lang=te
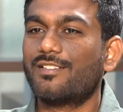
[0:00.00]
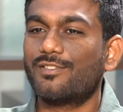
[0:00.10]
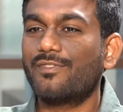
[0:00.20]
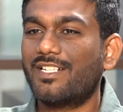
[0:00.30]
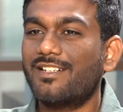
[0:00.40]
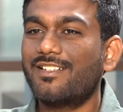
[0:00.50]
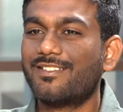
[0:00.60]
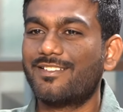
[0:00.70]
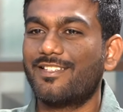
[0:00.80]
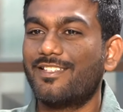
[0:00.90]
సో విరాట్
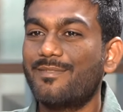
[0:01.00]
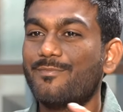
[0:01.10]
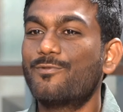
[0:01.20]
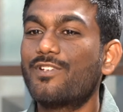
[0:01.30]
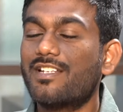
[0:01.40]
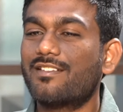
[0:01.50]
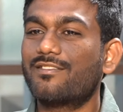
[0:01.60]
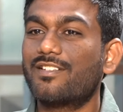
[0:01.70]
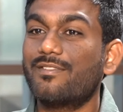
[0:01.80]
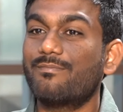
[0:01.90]
ఈ మూడు
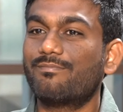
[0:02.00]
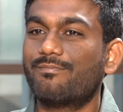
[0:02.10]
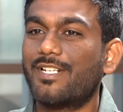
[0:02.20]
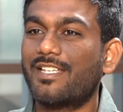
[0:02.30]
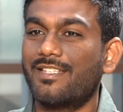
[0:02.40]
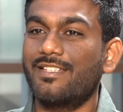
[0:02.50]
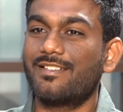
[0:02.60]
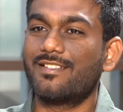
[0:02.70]
కలర్స్తోనే మనకి